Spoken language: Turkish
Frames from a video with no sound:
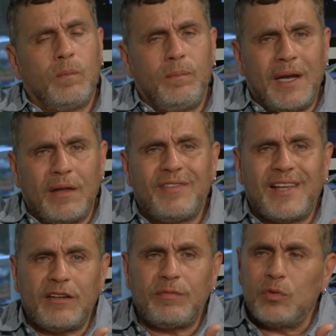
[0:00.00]
biraz
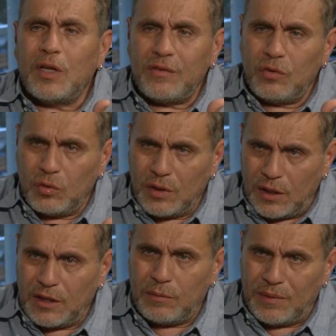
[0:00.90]
ters mutasyonlara
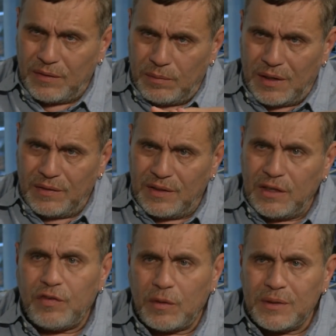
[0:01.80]
girmesi, biraz
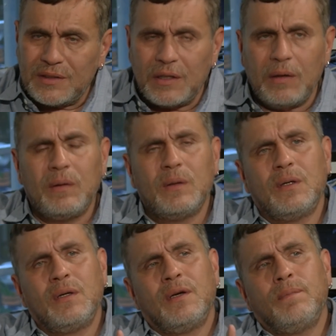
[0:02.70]
zayıflaması,
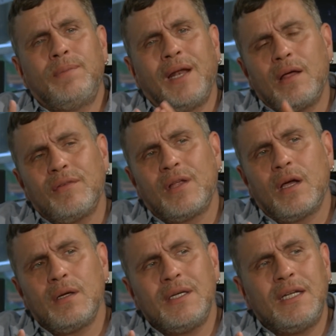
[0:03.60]
biraz
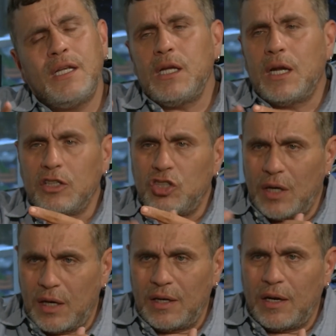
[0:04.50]
da yeni
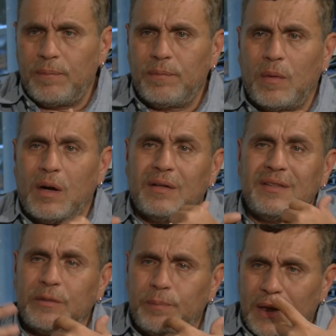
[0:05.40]
ilaçlarla, ağız
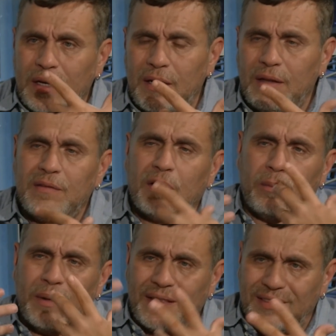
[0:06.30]
spreyleri,
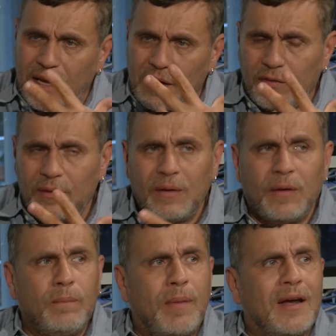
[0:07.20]
tabletler,
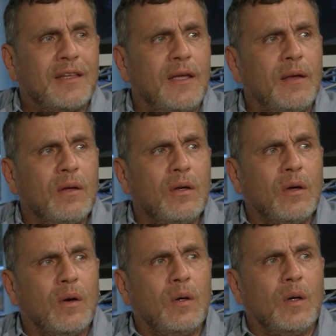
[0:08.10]
belki
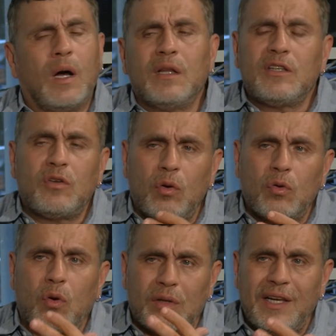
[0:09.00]
e, antikor
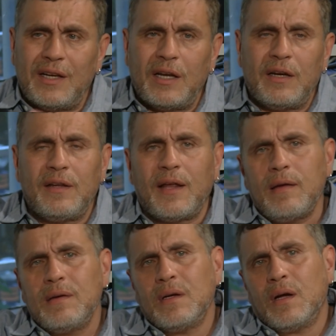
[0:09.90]

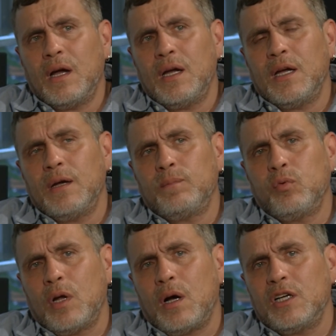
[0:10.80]
kokteyleriyle e,
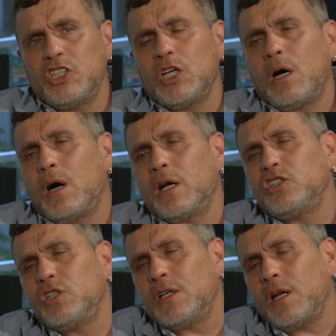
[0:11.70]
buna aşı
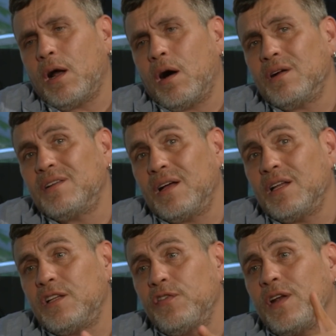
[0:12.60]
haricinde de
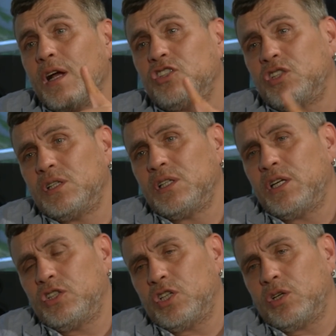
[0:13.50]
alternatif ilaçların
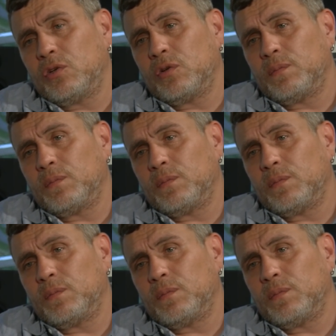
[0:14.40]
geleceğini. Aşının